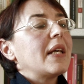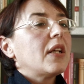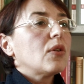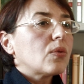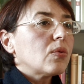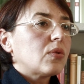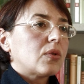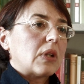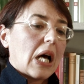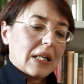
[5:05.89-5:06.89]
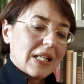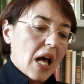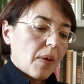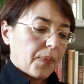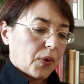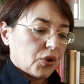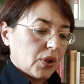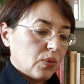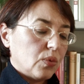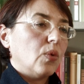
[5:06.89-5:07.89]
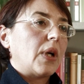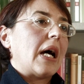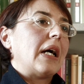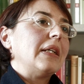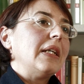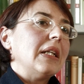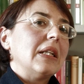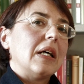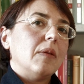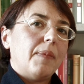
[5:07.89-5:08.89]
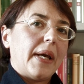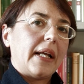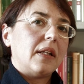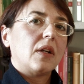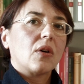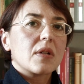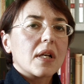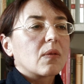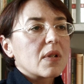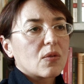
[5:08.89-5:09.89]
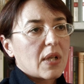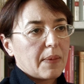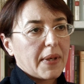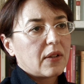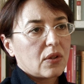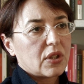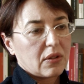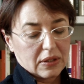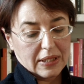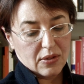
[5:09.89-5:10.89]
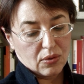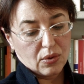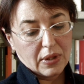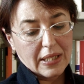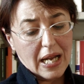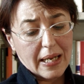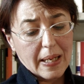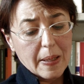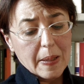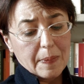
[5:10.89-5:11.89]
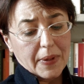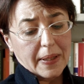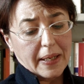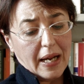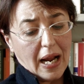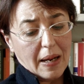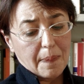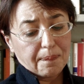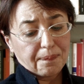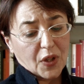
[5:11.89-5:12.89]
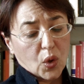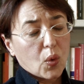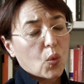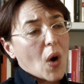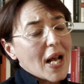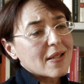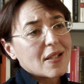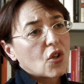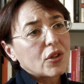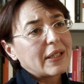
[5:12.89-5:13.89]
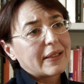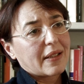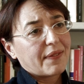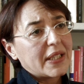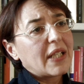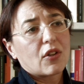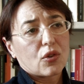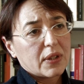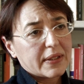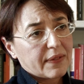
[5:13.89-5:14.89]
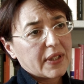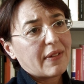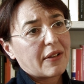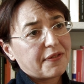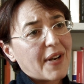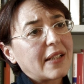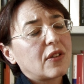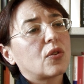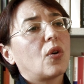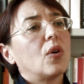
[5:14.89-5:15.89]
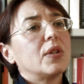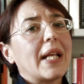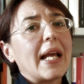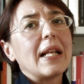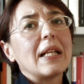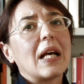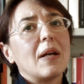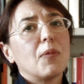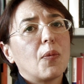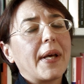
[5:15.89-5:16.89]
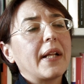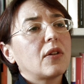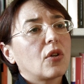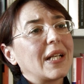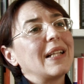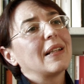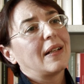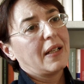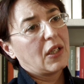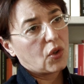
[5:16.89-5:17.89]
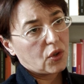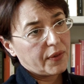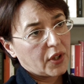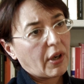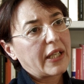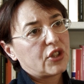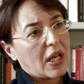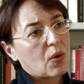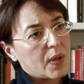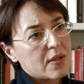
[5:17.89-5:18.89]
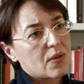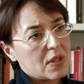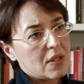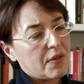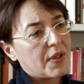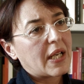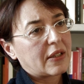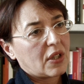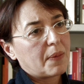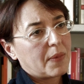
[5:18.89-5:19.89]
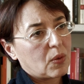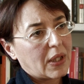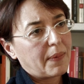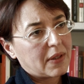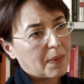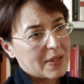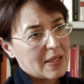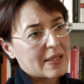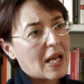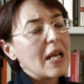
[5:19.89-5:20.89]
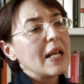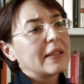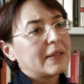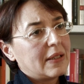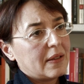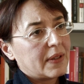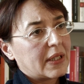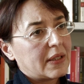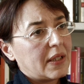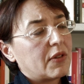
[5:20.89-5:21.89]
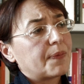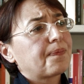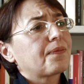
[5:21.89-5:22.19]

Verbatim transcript: In tutta la procedura il medico, questo è un elemento diciamo, da sottolineare, eh, ehm, quasi non interveniva, non interveniva affatto nel momento del ricovero e già questo significa, cioè, è un elemento abbastanza significativo.